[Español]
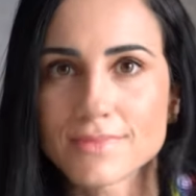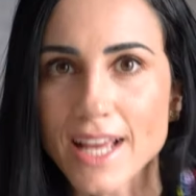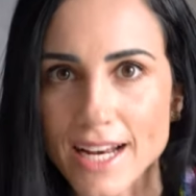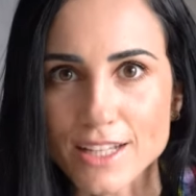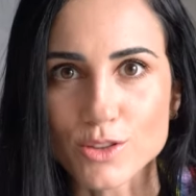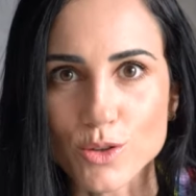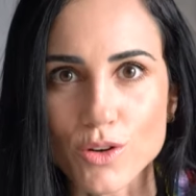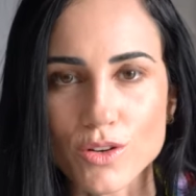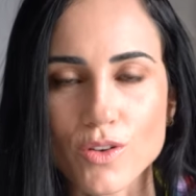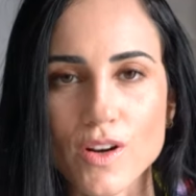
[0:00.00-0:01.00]
el
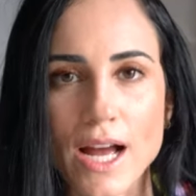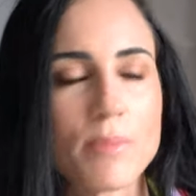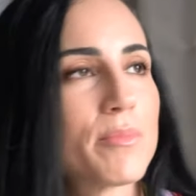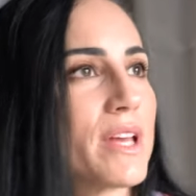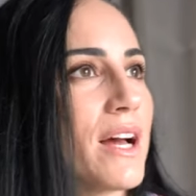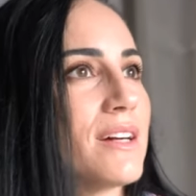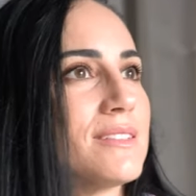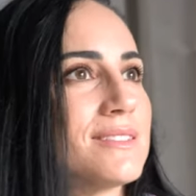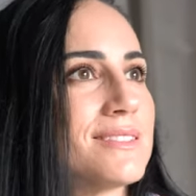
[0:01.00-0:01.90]
entorno cambia,